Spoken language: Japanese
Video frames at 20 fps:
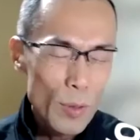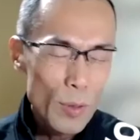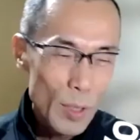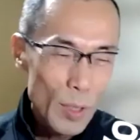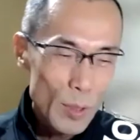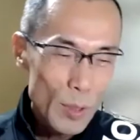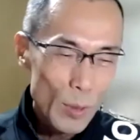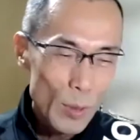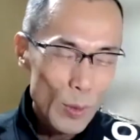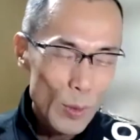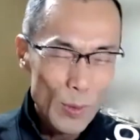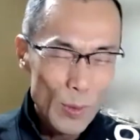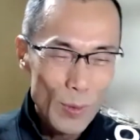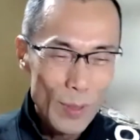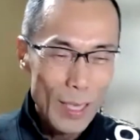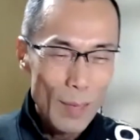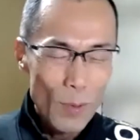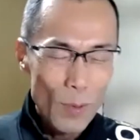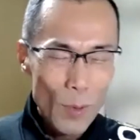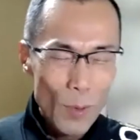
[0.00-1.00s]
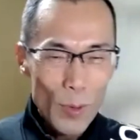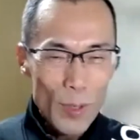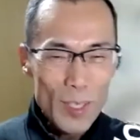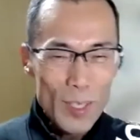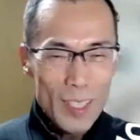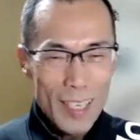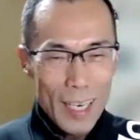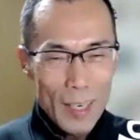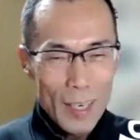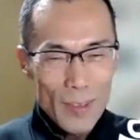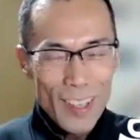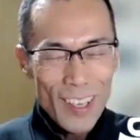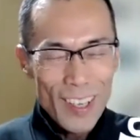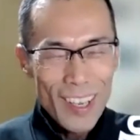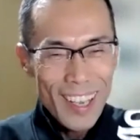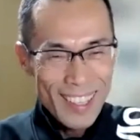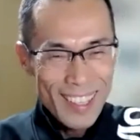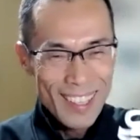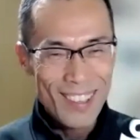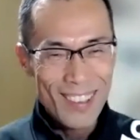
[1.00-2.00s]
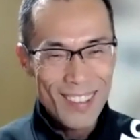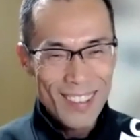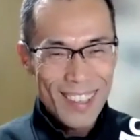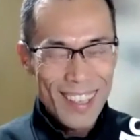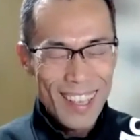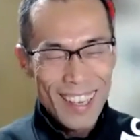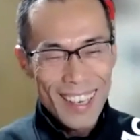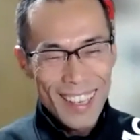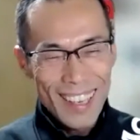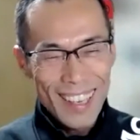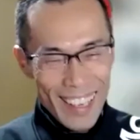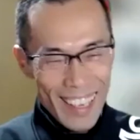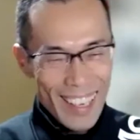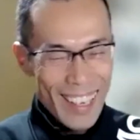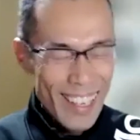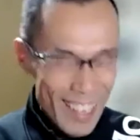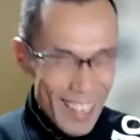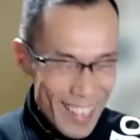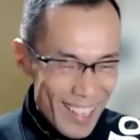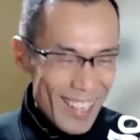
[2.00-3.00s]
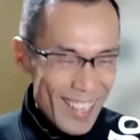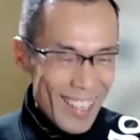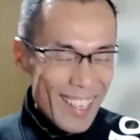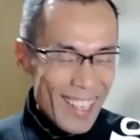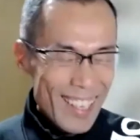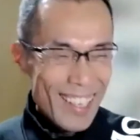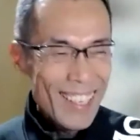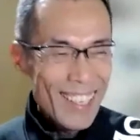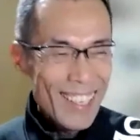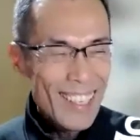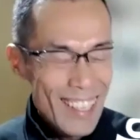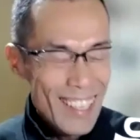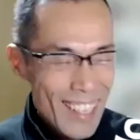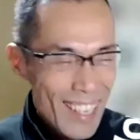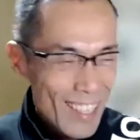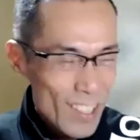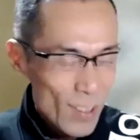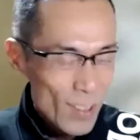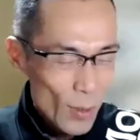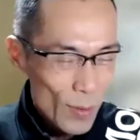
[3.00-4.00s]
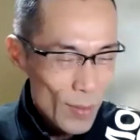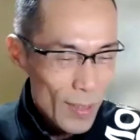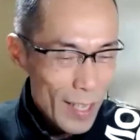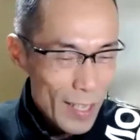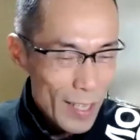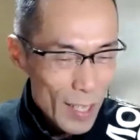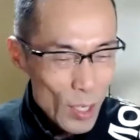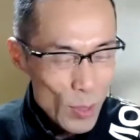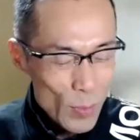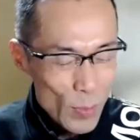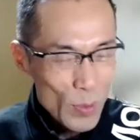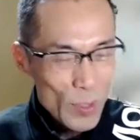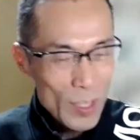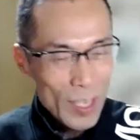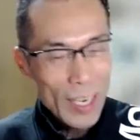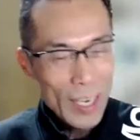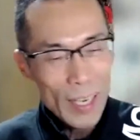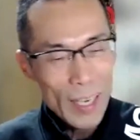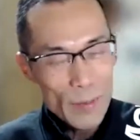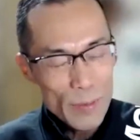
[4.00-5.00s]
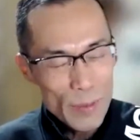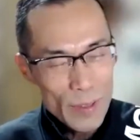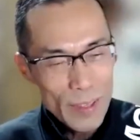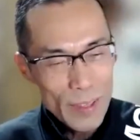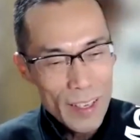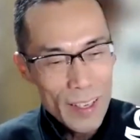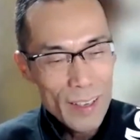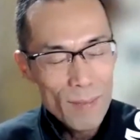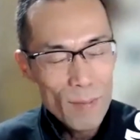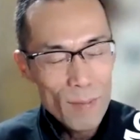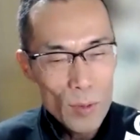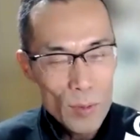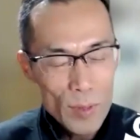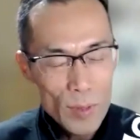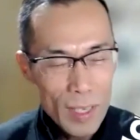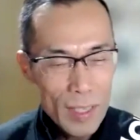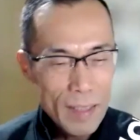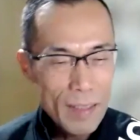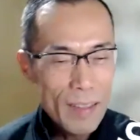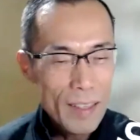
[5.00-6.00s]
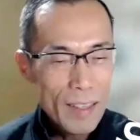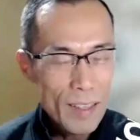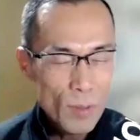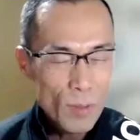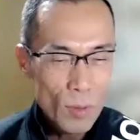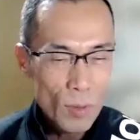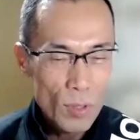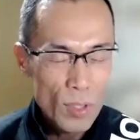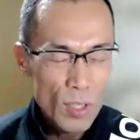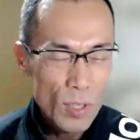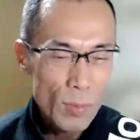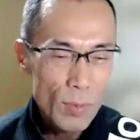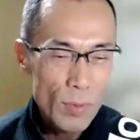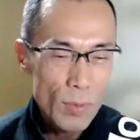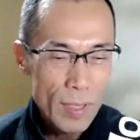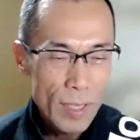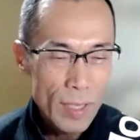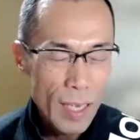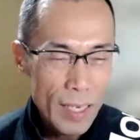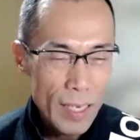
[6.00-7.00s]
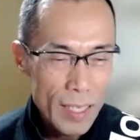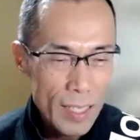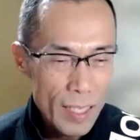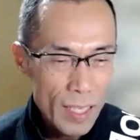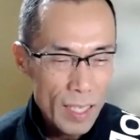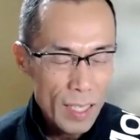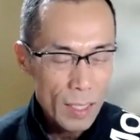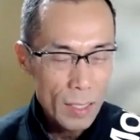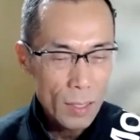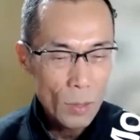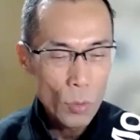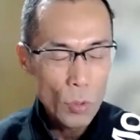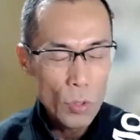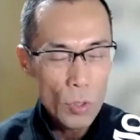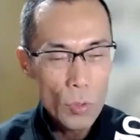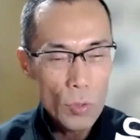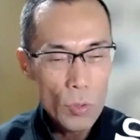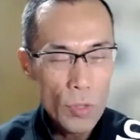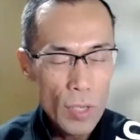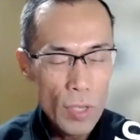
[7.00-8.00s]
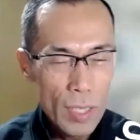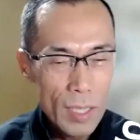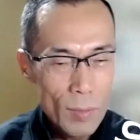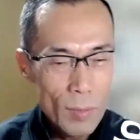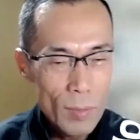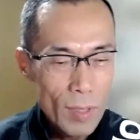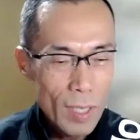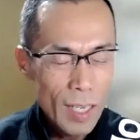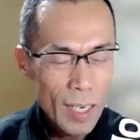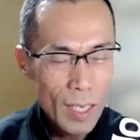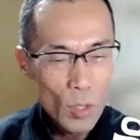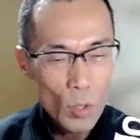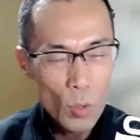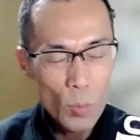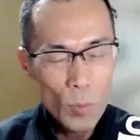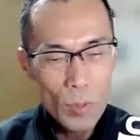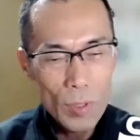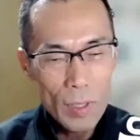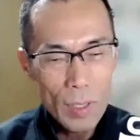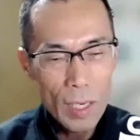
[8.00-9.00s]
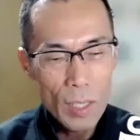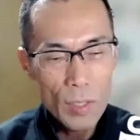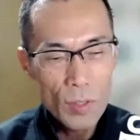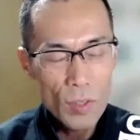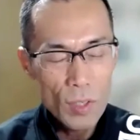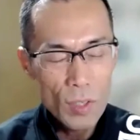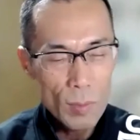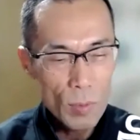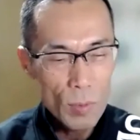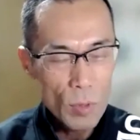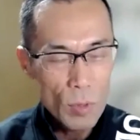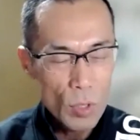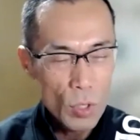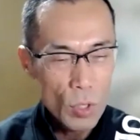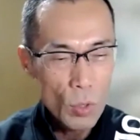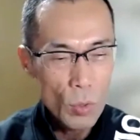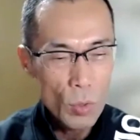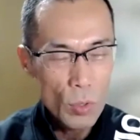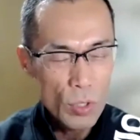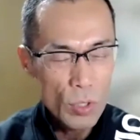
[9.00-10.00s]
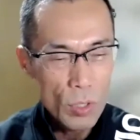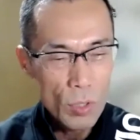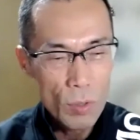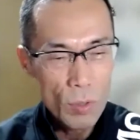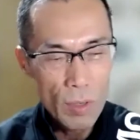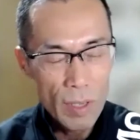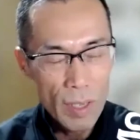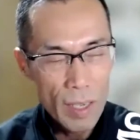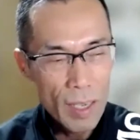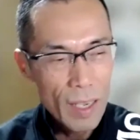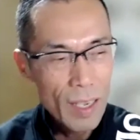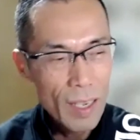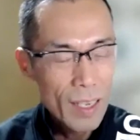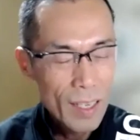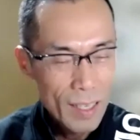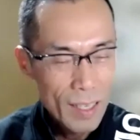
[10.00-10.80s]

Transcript: うですよ。そんなもん、オリジナルで、そんなね、そんな出るもんじゃなくて、僕だってその自分なりにこういうことやってみたいなと思ったのは、随分教師のね、